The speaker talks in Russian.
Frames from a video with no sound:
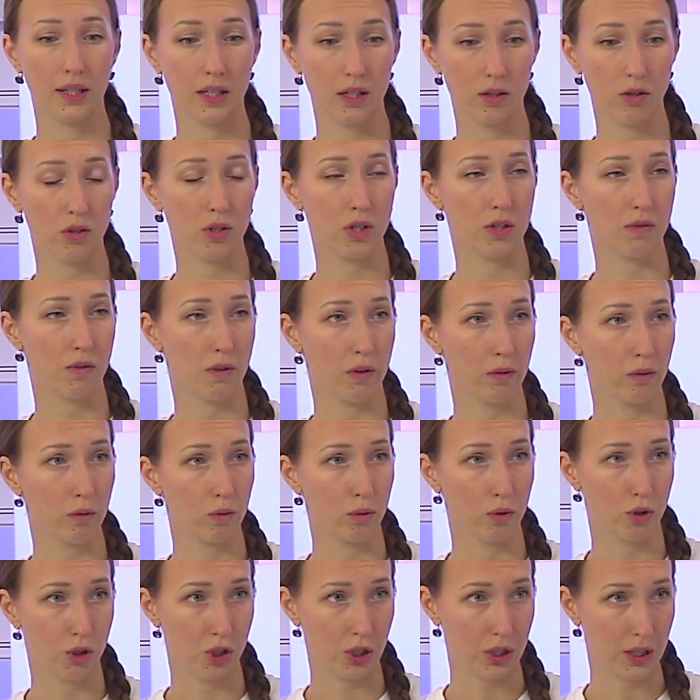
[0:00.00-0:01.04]
найдете
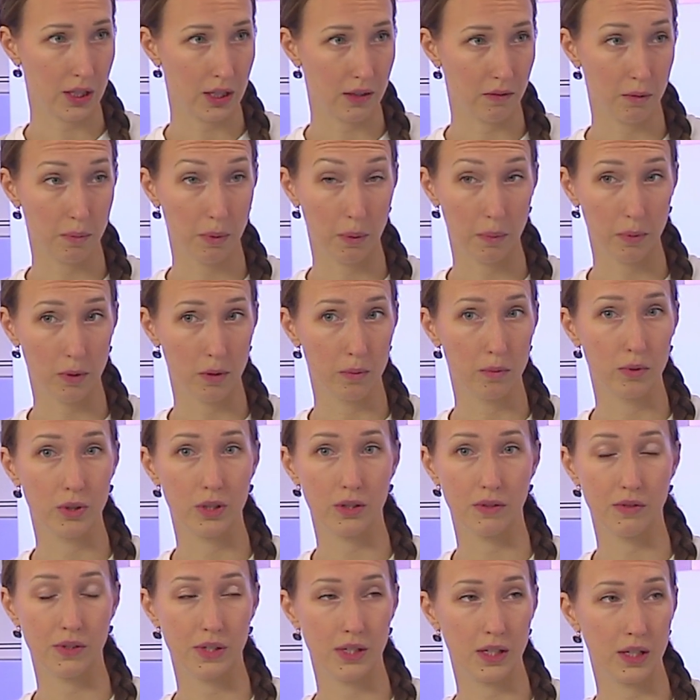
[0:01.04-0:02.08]
своего учителя, вы
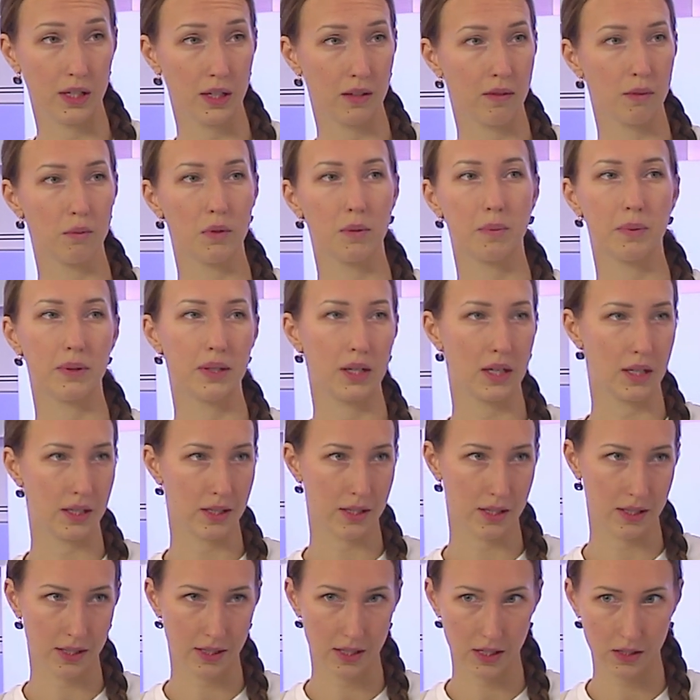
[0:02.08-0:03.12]
попробуете всех, вам не
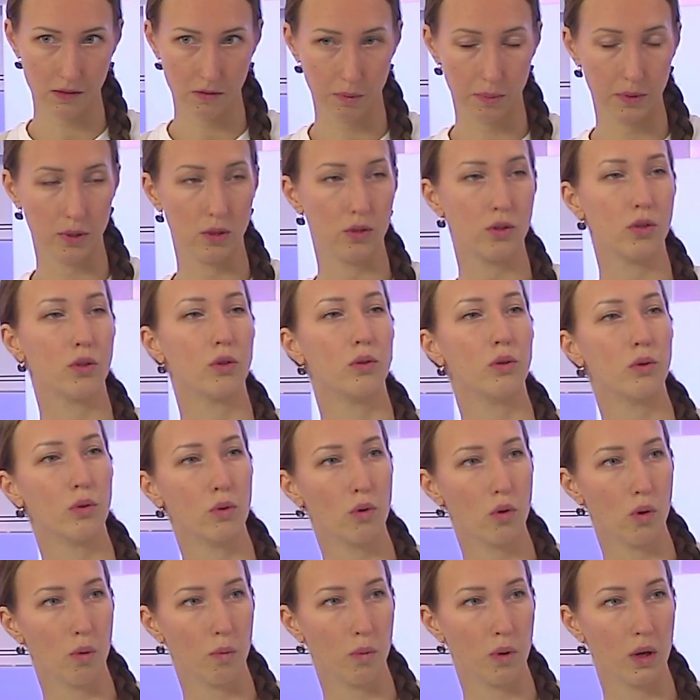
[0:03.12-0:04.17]
понравится здесь, вы пойдете к
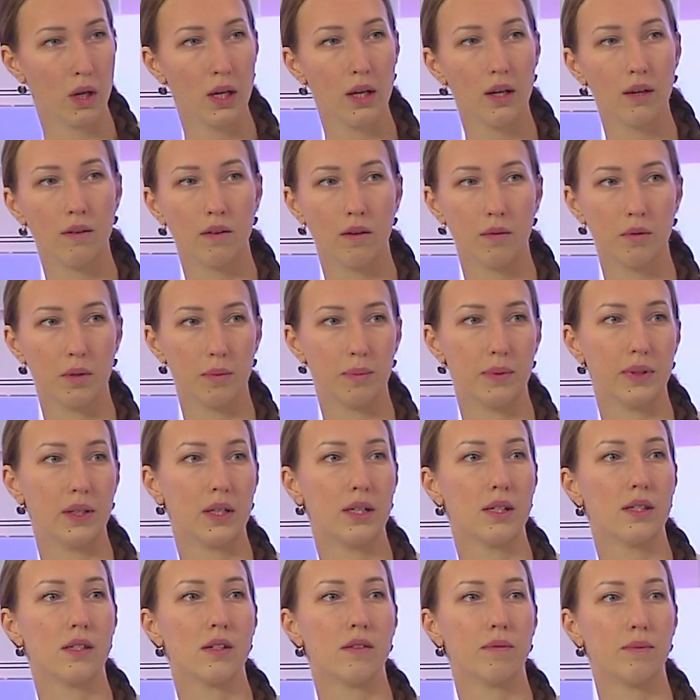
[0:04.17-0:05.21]
другому, вам не
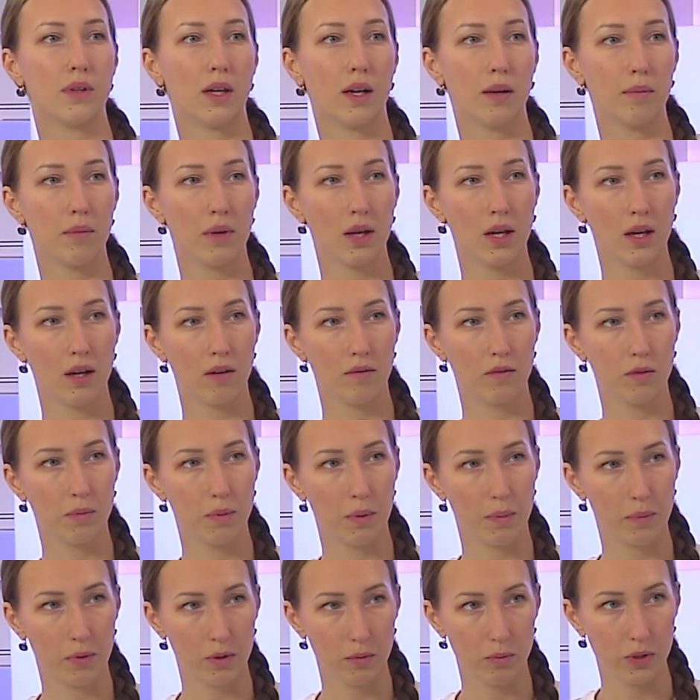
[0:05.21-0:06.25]
понравится там, вы
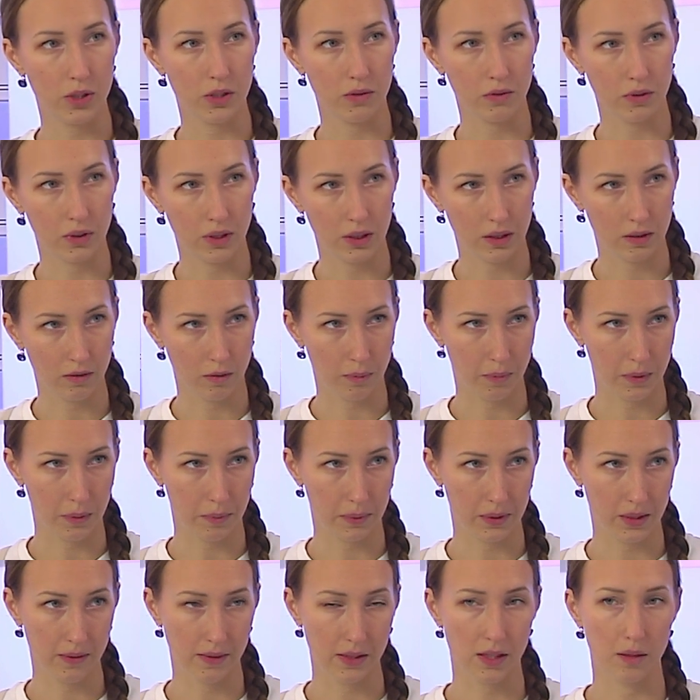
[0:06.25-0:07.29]
попробуйте вот этого
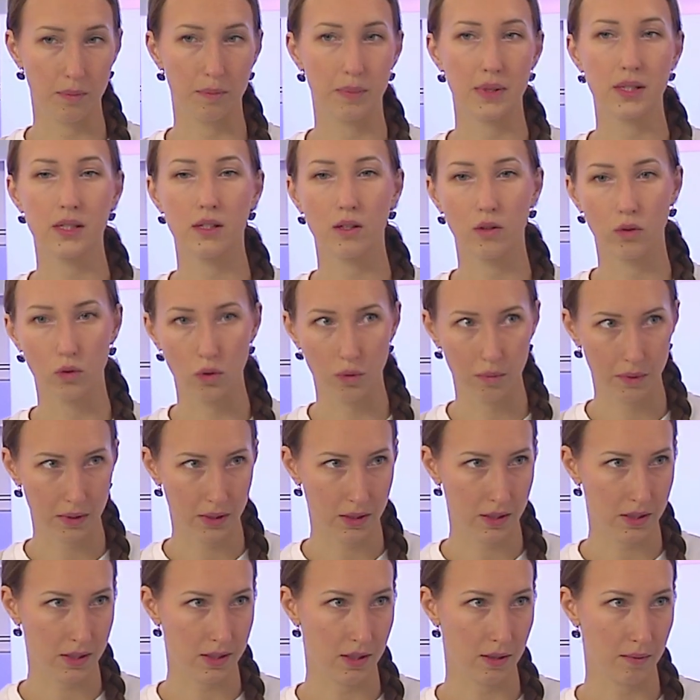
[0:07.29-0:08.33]
преподавателя,
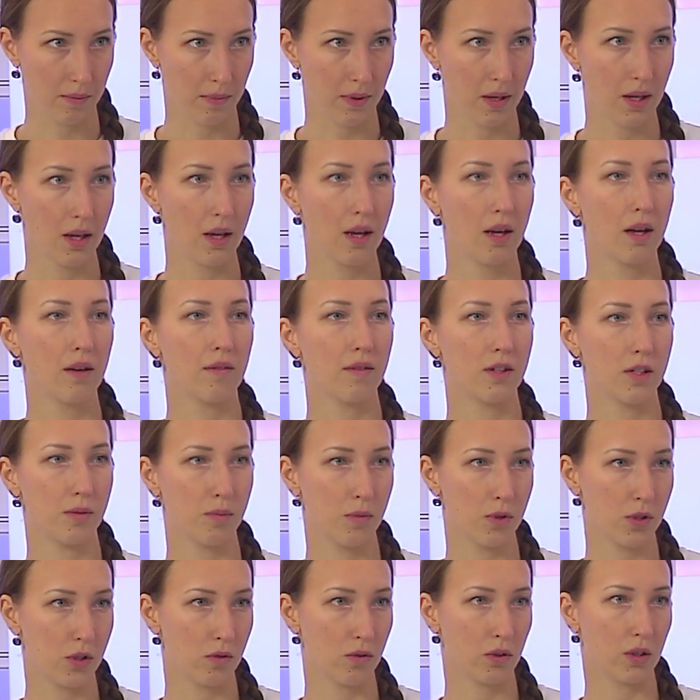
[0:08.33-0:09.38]
познакомитесь с ним,
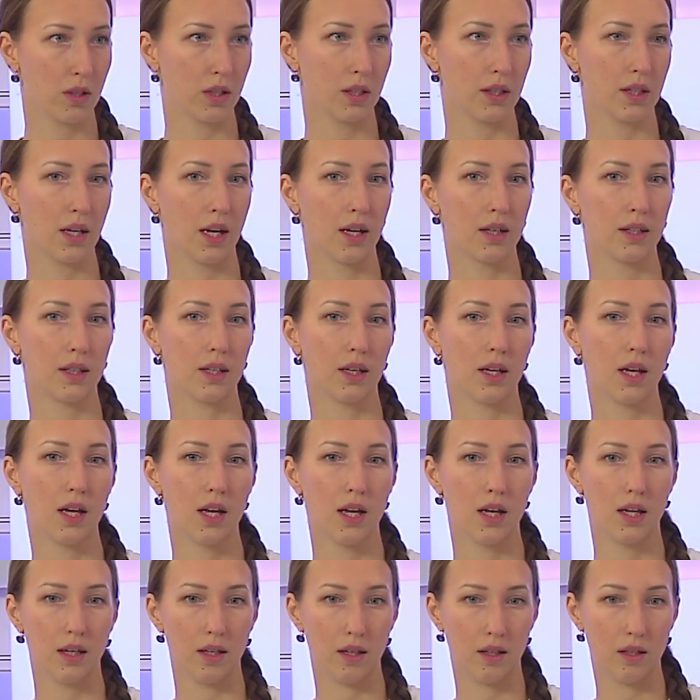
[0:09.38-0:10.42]
возьмете его контакты
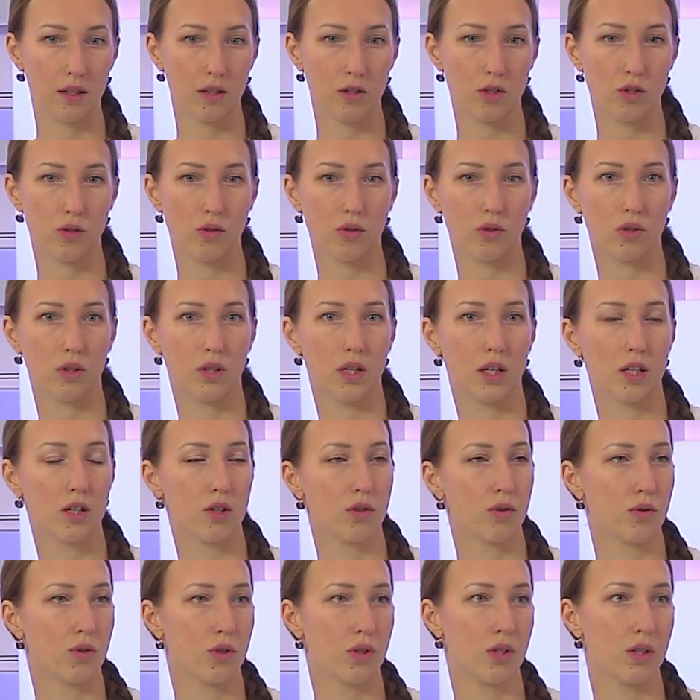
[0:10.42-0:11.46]
и начнете
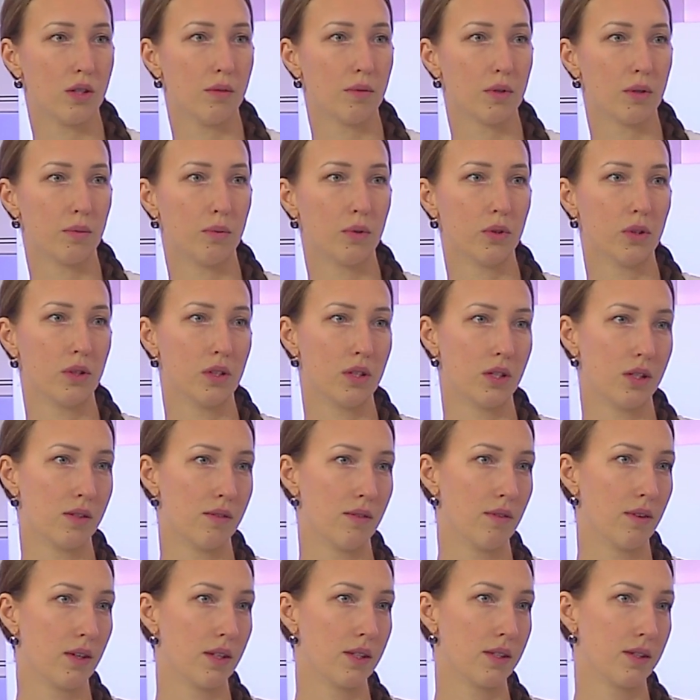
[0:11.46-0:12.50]
дальше уже с ним работать,
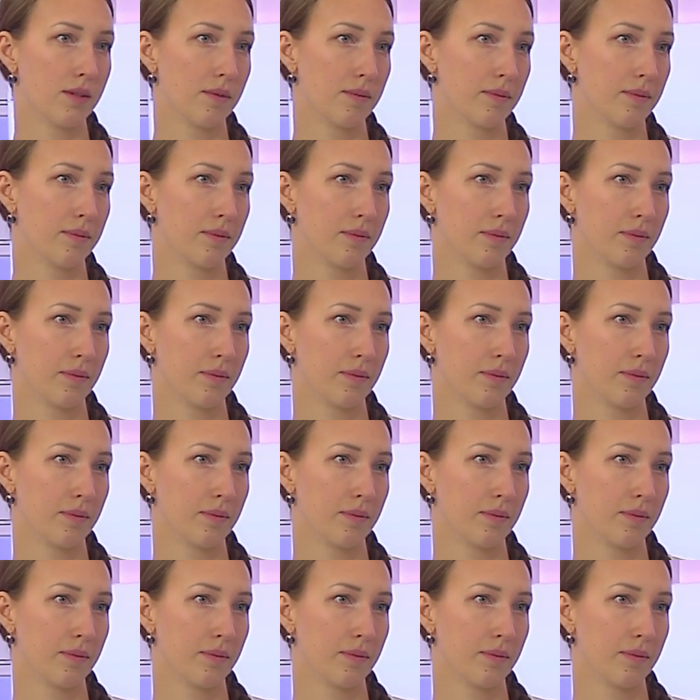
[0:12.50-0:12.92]
развиваться.